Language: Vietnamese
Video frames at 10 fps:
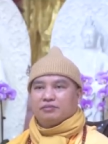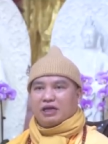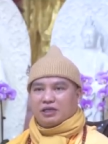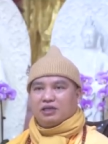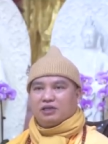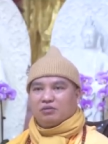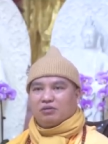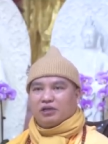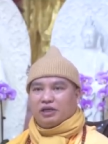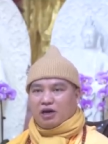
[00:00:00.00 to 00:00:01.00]
ngày xưa chúng
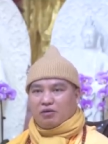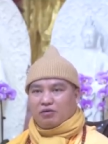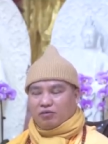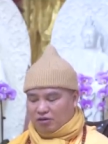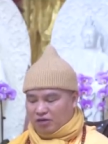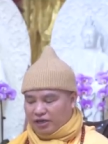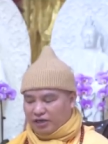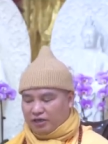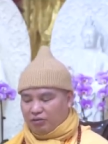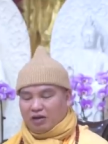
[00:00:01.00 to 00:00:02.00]
tôi đi học cũng có
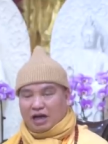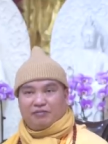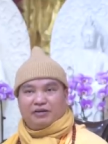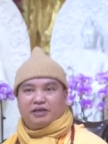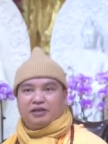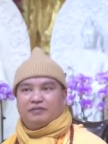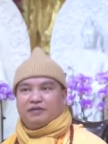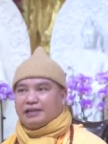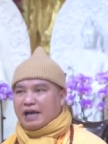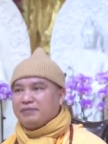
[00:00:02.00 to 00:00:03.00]
nghiên cứu cả về gì
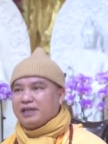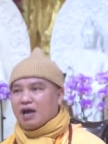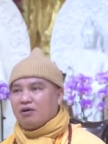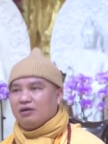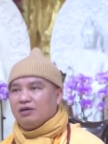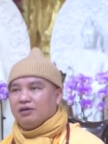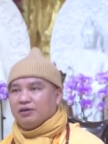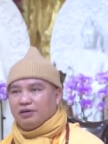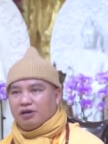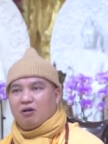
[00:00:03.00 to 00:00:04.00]
về tam giáo
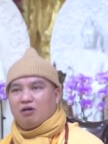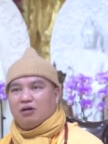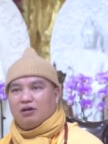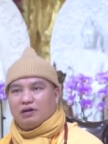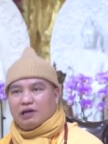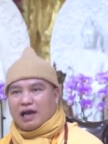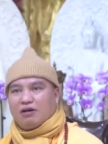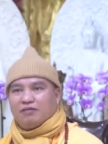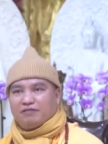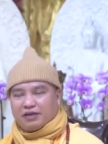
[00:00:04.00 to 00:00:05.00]
nho
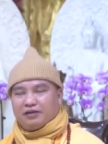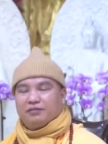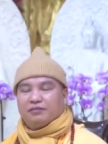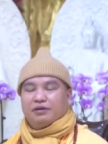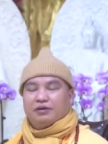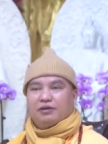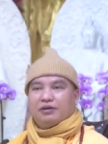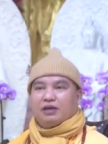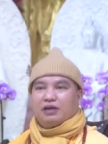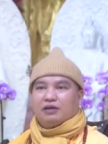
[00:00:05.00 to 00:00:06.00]
lão và phật
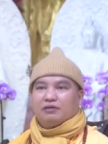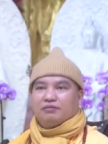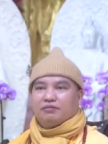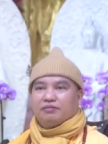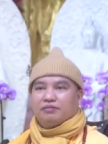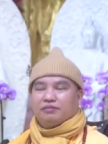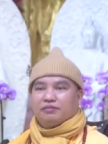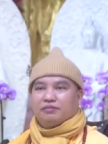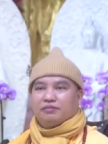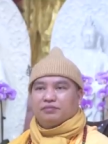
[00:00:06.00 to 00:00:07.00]
à.
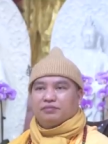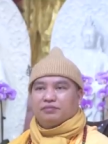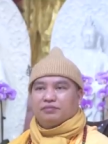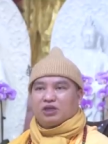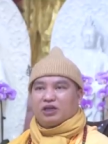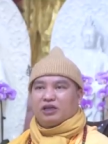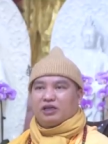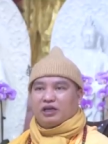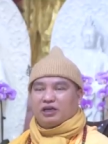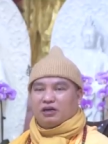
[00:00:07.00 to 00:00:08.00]
cho nên
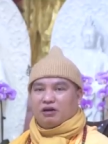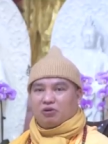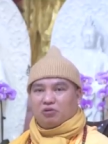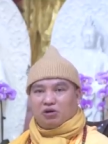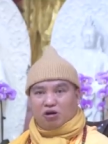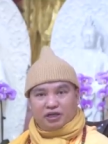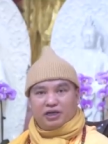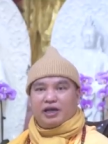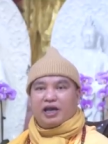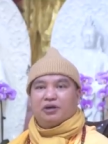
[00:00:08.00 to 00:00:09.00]
thấy là họ cũng có
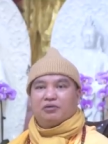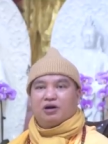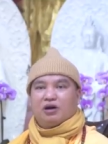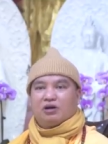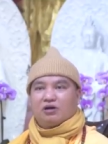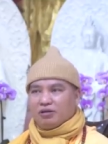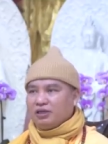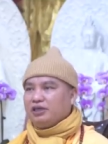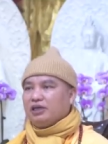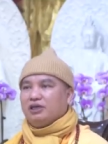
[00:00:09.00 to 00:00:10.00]
những cái hay của họ có
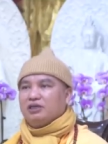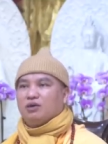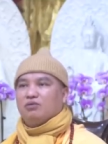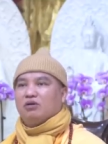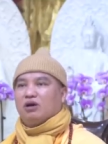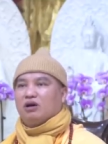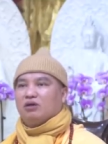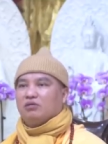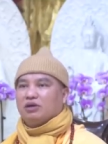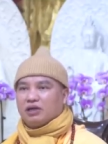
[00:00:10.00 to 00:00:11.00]
những triết lý sống của họ
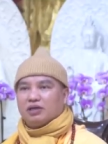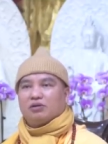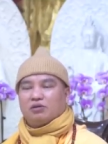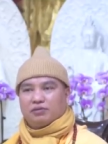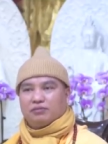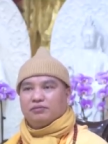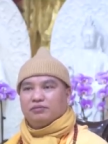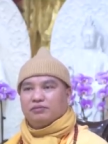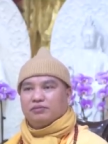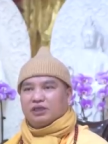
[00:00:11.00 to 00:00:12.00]
cũng rất là tốt
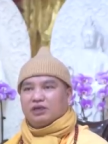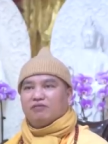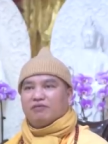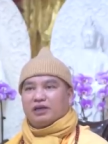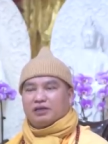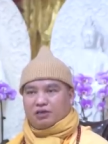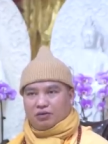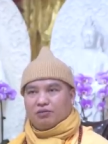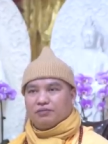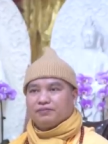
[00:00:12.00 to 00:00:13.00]
chứ không phải là
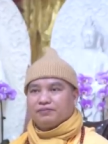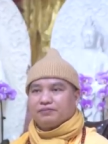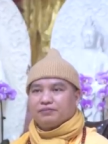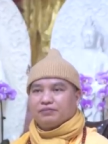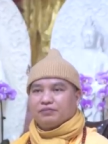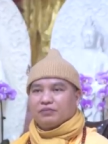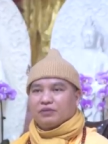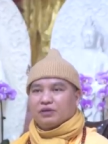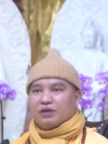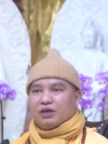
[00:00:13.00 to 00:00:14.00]
xấu
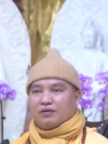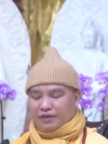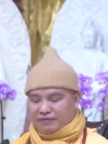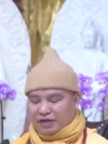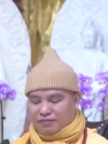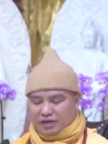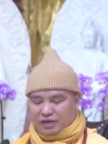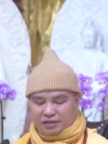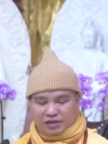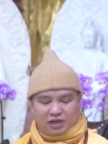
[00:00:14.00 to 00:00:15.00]
à, vì vậy
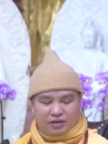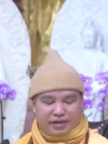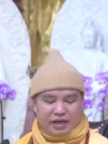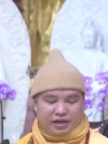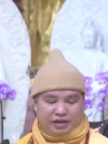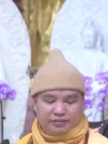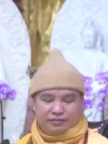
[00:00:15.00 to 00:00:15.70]
mà trường hợp này á